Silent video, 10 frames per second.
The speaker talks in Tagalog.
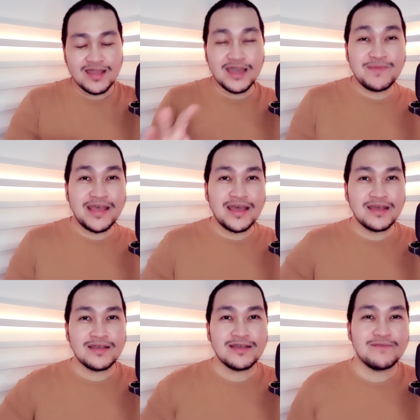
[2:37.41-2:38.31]
Game
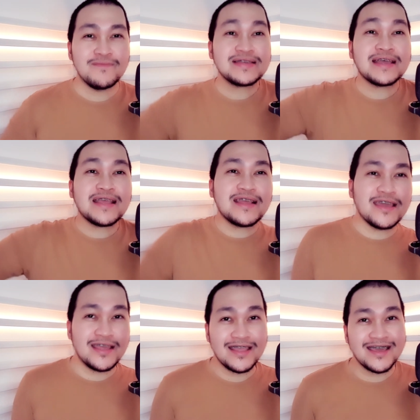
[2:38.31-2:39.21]
na. Basta
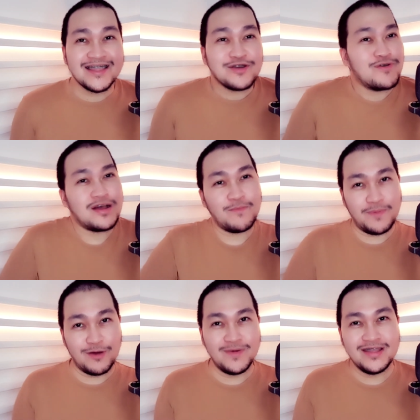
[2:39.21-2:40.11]
talagang kilig-kilig ko.
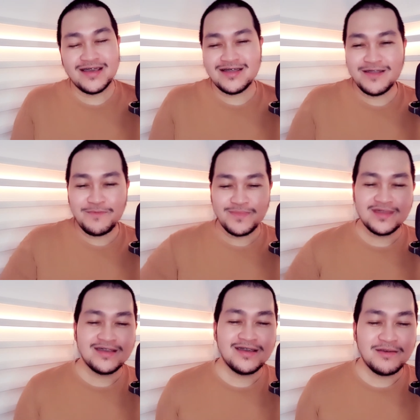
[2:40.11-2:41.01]
Pamanhin.
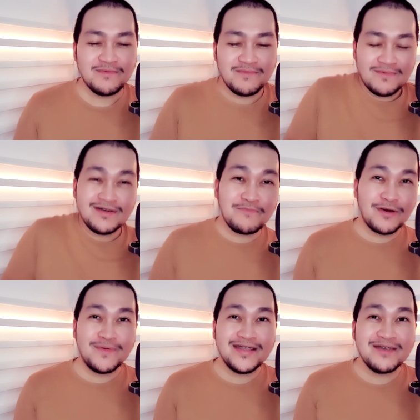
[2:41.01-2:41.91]

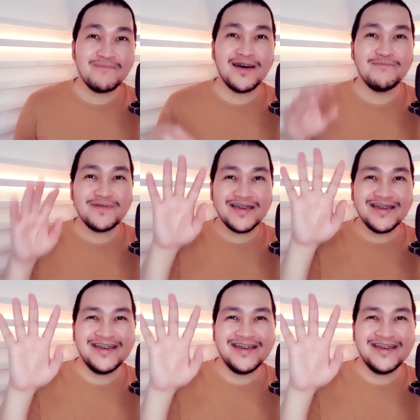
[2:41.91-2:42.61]
Pamanhin, mami.